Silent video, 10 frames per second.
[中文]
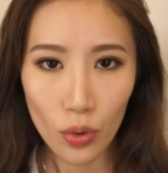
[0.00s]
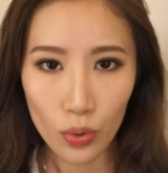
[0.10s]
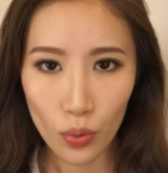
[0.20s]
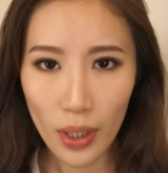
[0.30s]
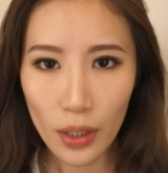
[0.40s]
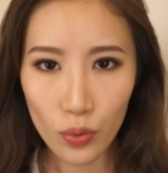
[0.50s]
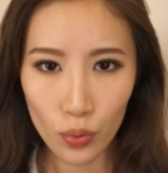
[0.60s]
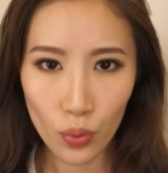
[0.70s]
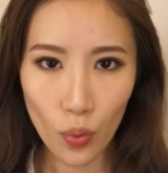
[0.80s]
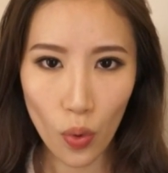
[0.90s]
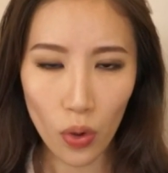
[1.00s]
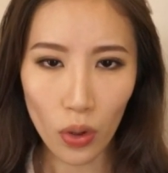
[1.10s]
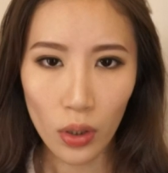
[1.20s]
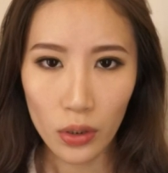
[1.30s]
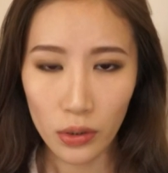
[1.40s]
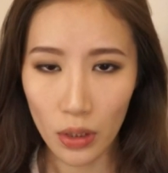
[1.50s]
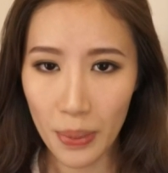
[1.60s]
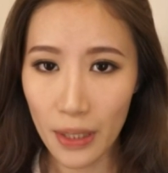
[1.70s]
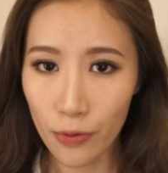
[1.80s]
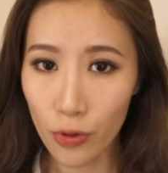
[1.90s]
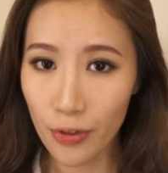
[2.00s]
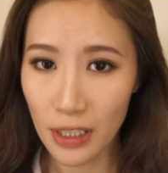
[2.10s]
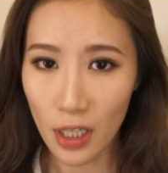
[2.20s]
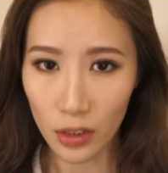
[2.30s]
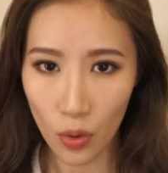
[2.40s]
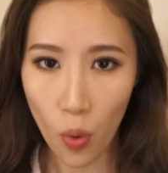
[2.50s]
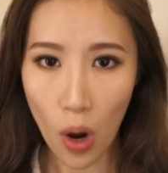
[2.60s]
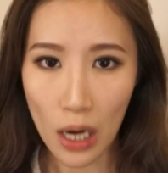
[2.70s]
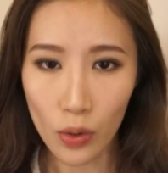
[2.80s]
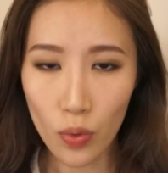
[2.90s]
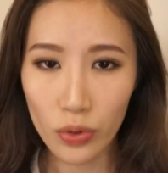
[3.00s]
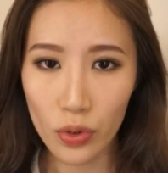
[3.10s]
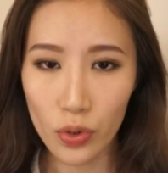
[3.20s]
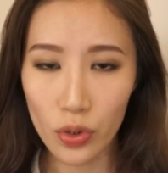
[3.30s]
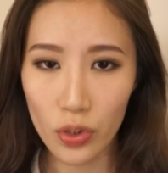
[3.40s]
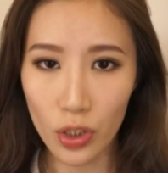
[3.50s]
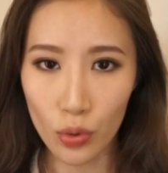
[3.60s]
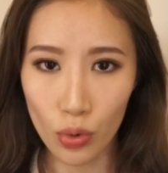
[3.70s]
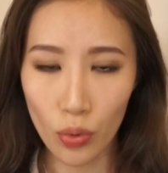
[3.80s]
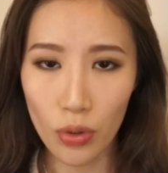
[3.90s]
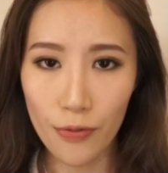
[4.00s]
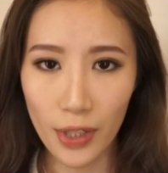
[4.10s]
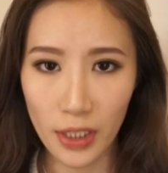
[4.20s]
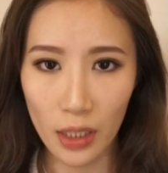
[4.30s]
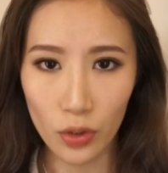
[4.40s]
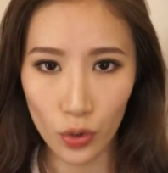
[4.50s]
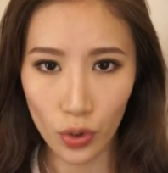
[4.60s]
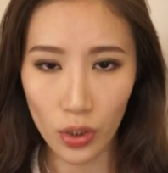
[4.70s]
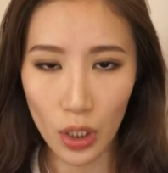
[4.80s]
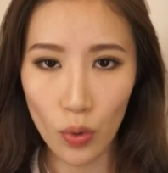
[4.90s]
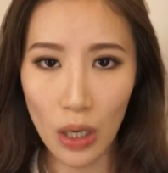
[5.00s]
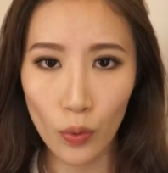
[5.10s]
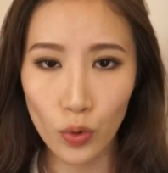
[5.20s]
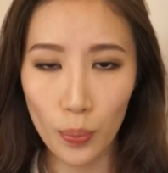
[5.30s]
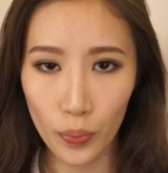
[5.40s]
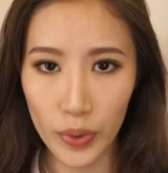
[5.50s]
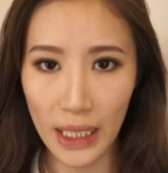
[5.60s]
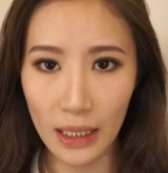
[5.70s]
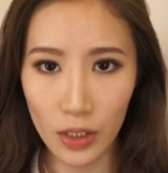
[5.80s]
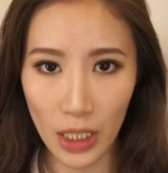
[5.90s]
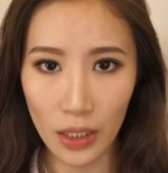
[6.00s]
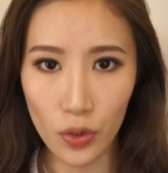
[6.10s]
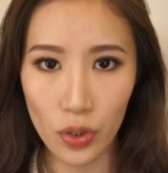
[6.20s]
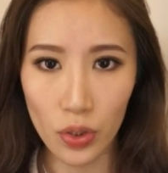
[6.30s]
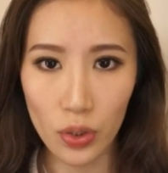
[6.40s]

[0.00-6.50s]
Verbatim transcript: 所以如果你的皮肤非常的黄，或者是你唇纹非常的深的话，我就不建议这一支。